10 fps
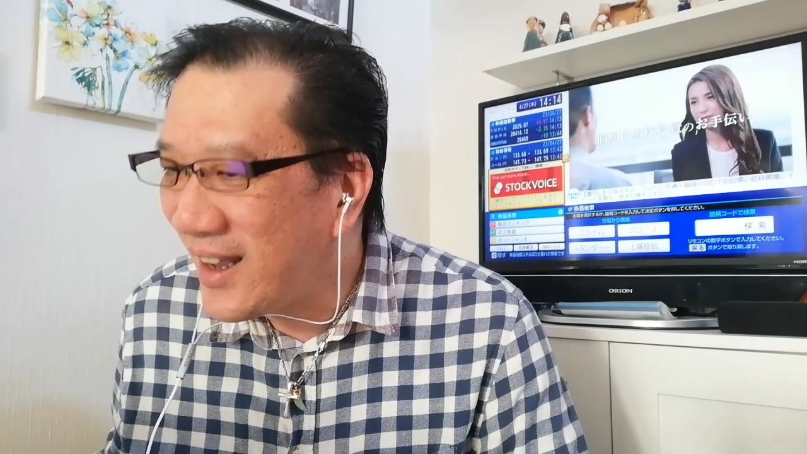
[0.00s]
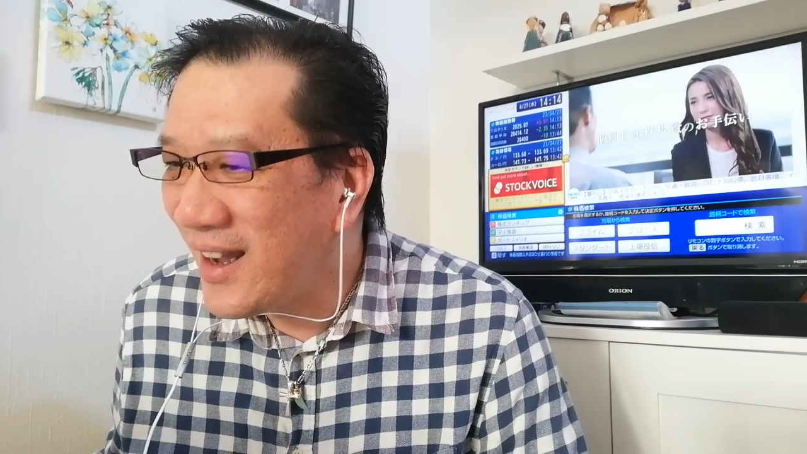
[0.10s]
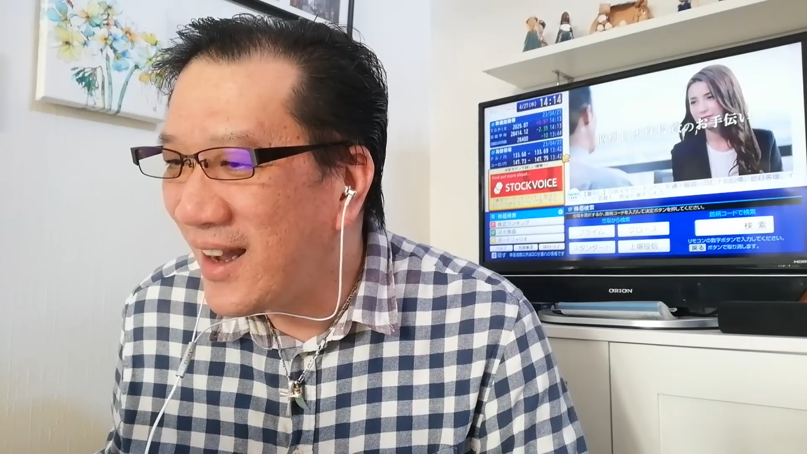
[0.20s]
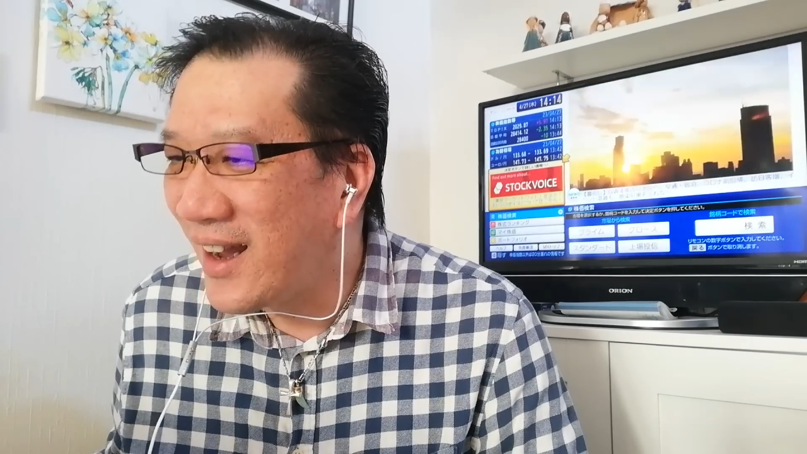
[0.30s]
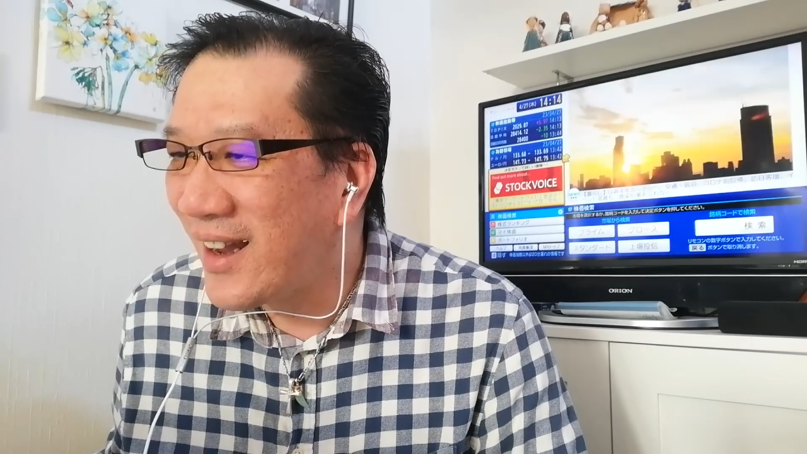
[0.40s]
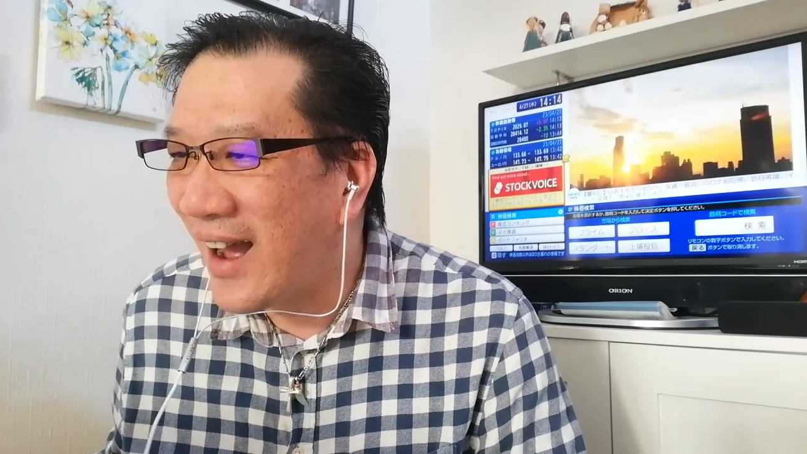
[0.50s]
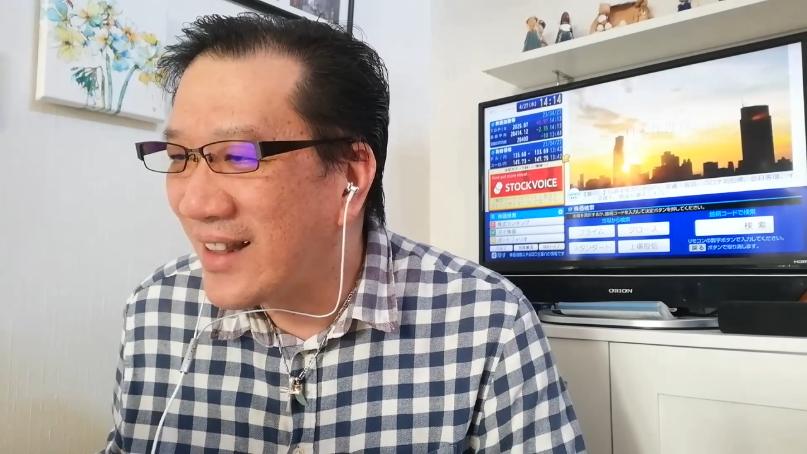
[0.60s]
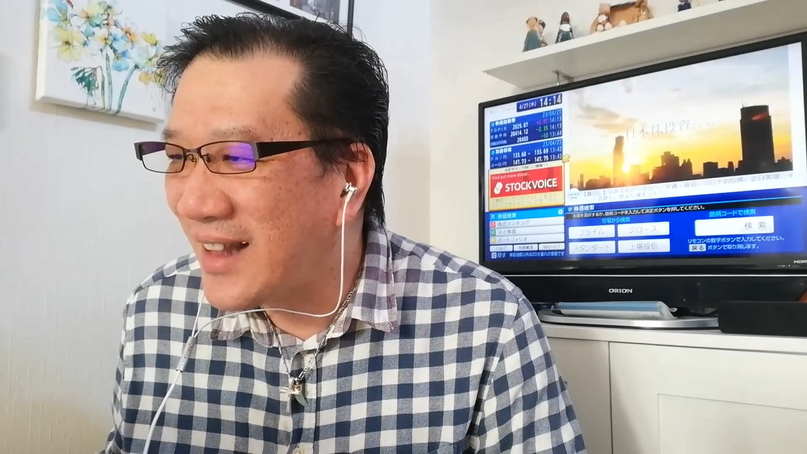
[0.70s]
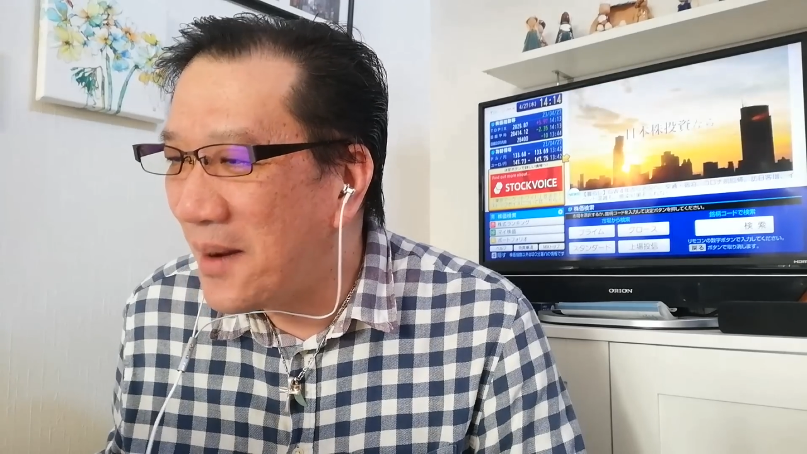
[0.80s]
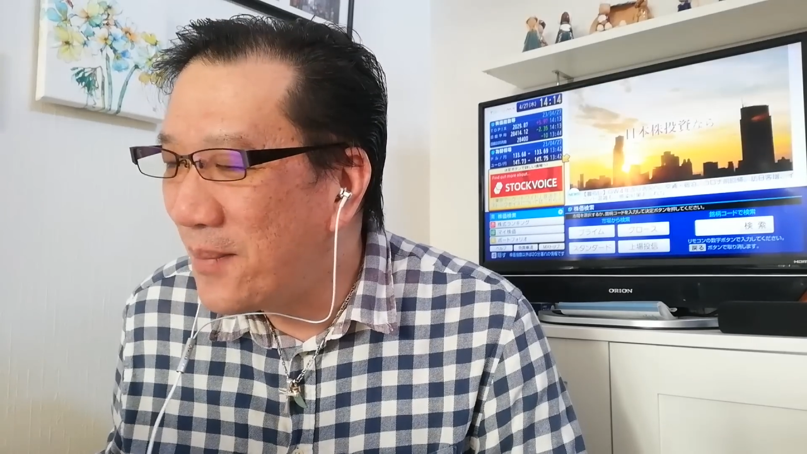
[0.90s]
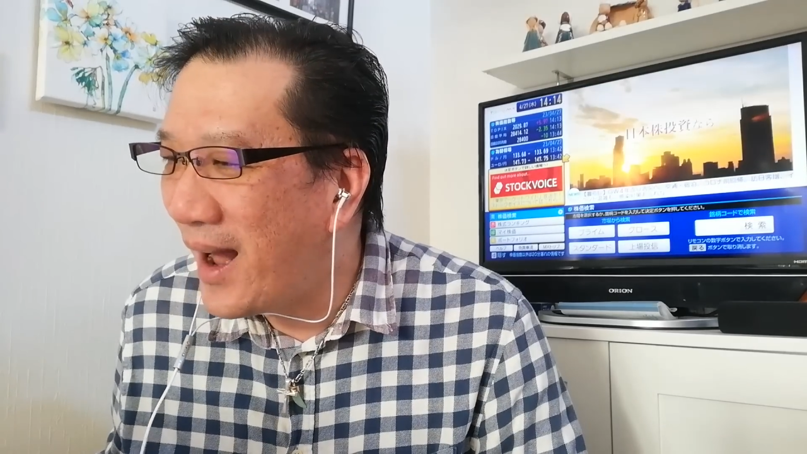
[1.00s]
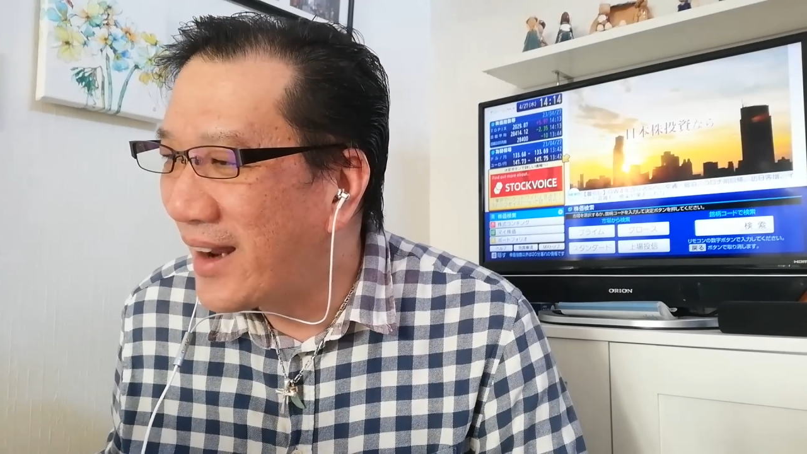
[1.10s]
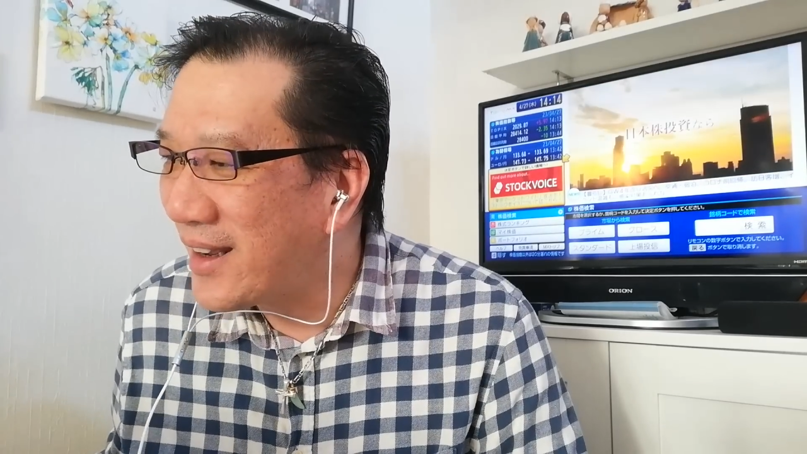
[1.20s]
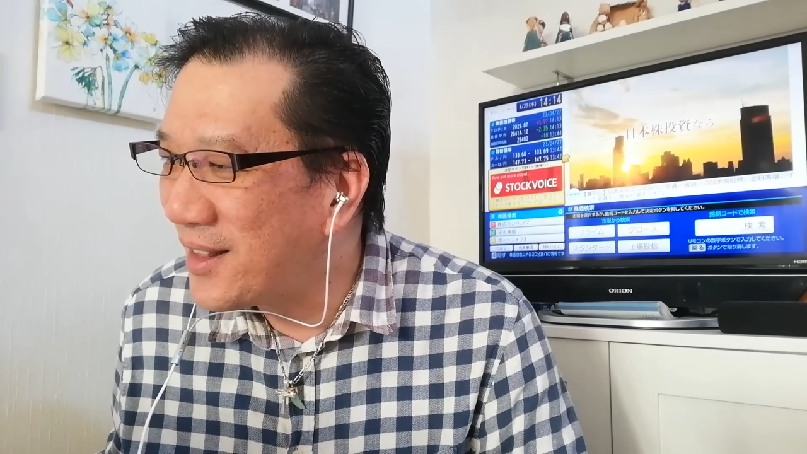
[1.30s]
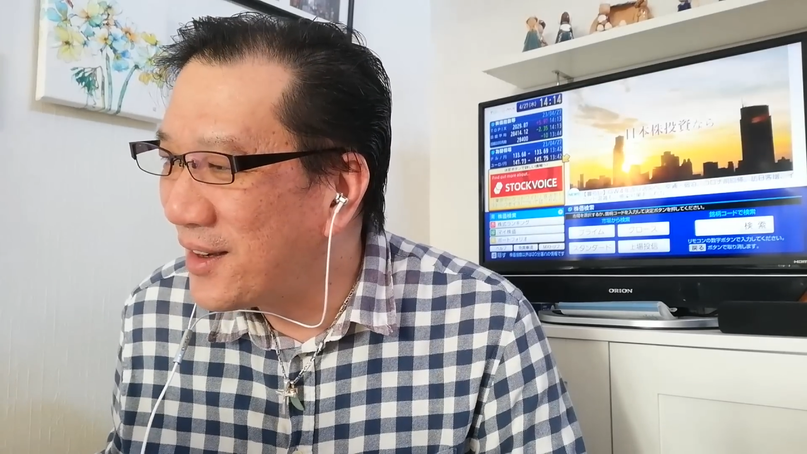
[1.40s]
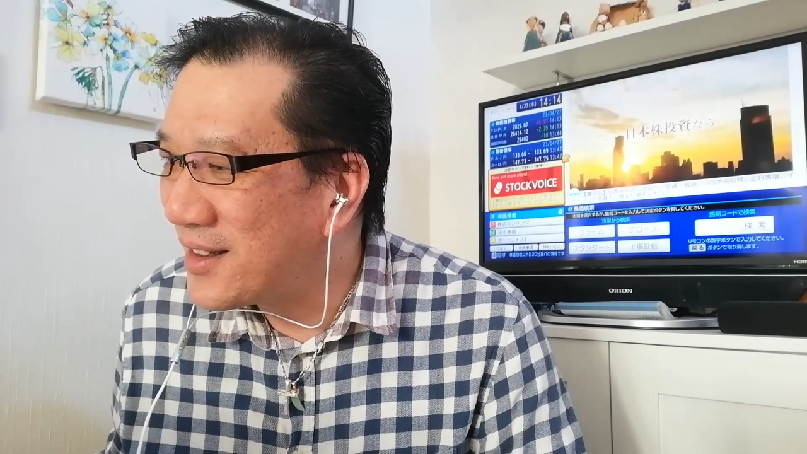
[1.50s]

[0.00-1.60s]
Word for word: saya nggak tamak gitu.